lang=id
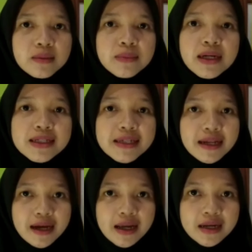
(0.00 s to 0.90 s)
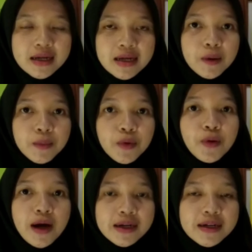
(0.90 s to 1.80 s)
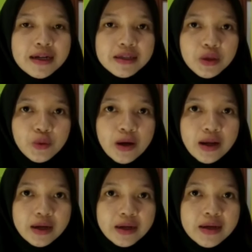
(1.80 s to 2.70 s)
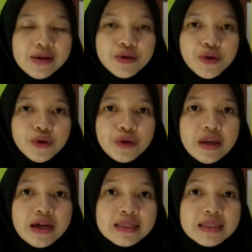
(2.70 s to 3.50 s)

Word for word: mengajarkan puluhan dan satuan. Contohnya